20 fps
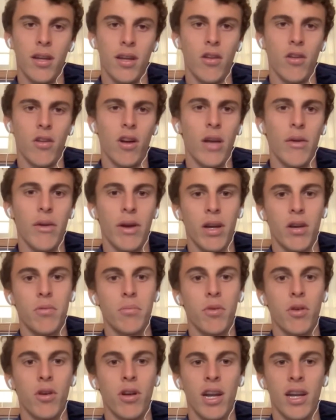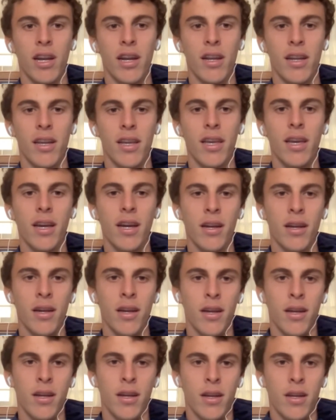creo que ahí bajé un poco la energía
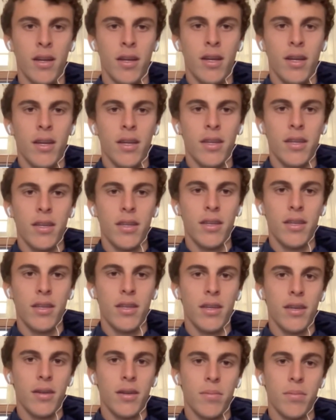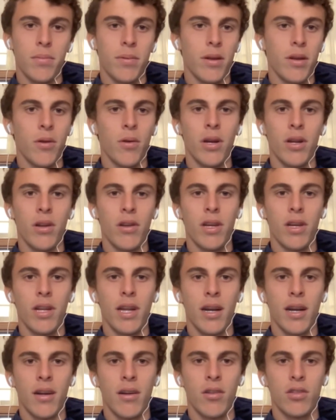pero bueno,
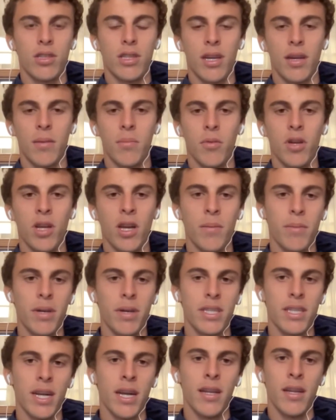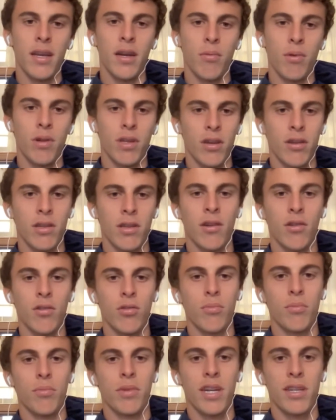eran cosas que podían pasar y es cuestión de
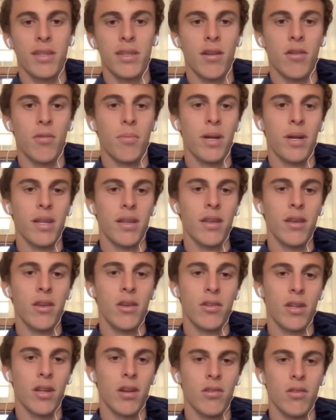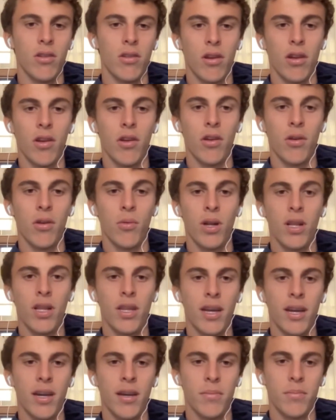acostumbrarse a los partidos a los torneos de
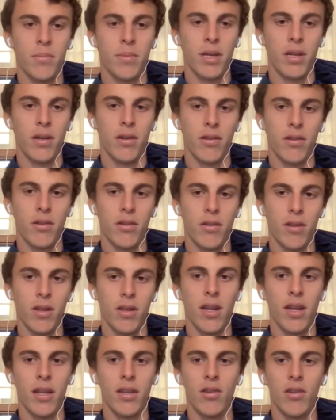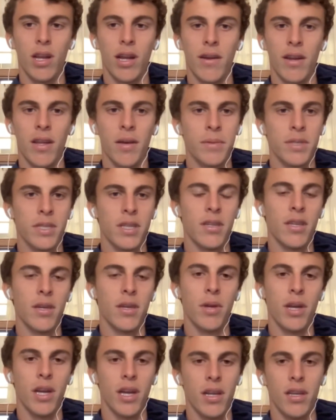vuelta. Pero el resto, la verdad, me sentí
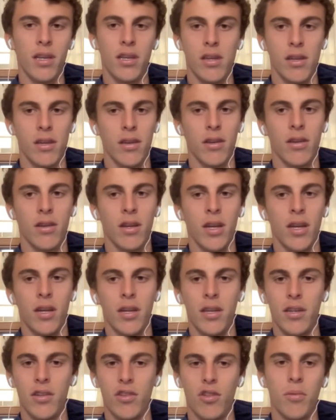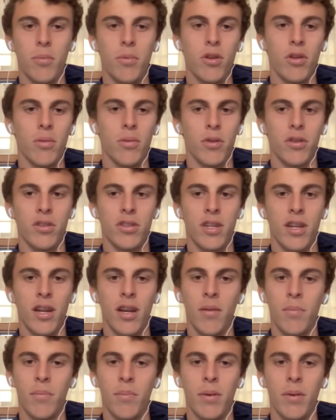bien y, cómodo por ser
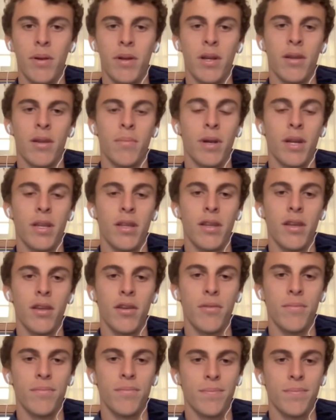el primer partido.